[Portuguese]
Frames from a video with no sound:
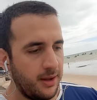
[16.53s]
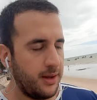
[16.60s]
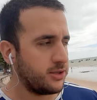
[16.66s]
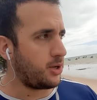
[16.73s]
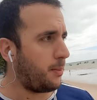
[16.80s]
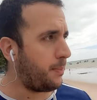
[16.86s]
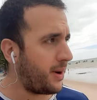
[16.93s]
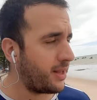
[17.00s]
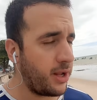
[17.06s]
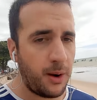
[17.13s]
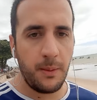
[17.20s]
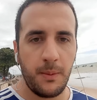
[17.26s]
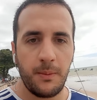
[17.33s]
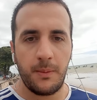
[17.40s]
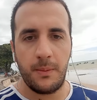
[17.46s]
Só para dar
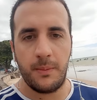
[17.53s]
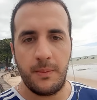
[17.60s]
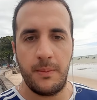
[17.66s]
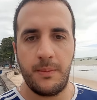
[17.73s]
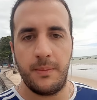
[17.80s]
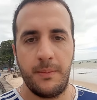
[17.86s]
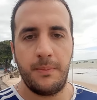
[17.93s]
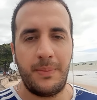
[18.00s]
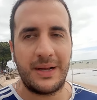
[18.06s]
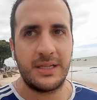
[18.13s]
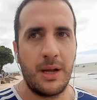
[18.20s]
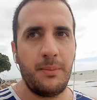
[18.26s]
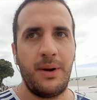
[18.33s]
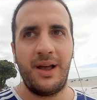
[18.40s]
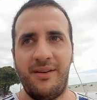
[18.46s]
um
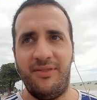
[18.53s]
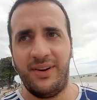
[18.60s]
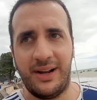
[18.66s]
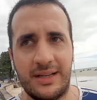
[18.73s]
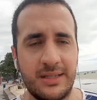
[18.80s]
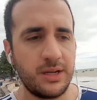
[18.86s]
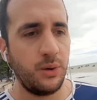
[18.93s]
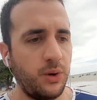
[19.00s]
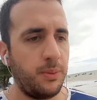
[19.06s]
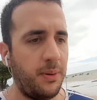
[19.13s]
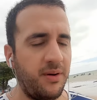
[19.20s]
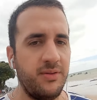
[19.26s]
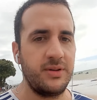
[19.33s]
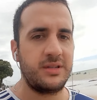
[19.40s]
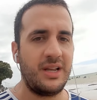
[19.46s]
passar uma reflexão aqui
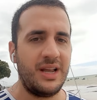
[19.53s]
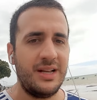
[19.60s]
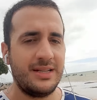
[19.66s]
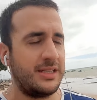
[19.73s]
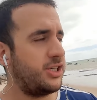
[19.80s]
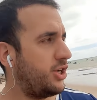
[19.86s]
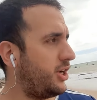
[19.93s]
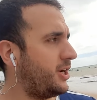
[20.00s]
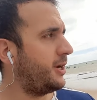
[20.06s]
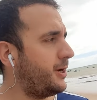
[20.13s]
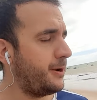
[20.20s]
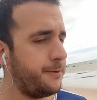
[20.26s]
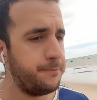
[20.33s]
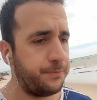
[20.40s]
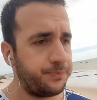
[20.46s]
para vocês
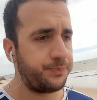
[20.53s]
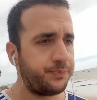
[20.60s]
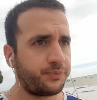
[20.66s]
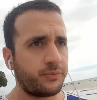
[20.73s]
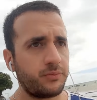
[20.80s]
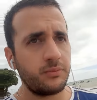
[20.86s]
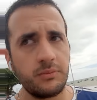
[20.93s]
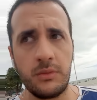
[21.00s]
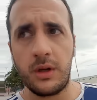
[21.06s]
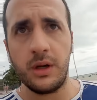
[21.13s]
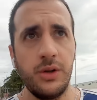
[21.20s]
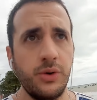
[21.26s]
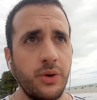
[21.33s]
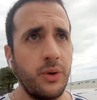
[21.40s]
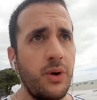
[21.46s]
de,
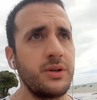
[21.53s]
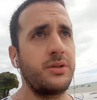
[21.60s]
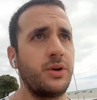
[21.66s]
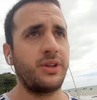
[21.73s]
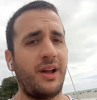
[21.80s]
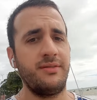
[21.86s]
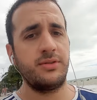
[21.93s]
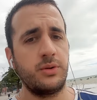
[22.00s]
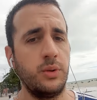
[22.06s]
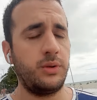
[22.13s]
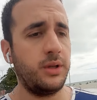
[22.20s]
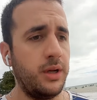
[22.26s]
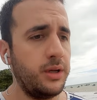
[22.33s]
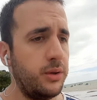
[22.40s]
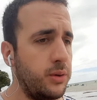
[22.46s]
de um negócio que eu estava
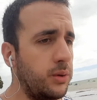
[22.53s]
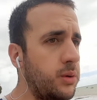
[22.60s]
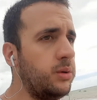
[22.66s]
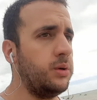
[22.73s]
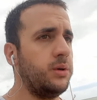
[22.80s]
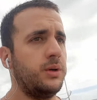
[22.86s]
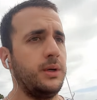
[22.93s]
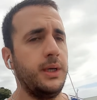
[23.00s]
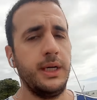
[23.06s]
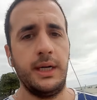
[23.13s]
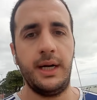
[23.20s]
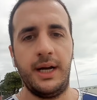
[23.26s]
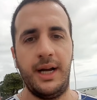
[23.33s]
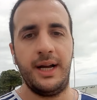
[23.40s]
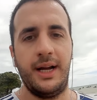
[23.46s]
escutando
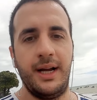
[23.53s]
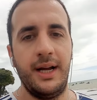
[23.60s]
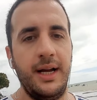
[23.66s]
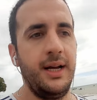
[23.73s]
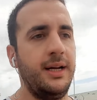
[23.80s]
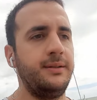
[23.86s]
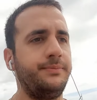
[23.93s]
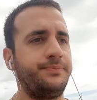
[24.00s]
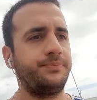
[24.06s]
é,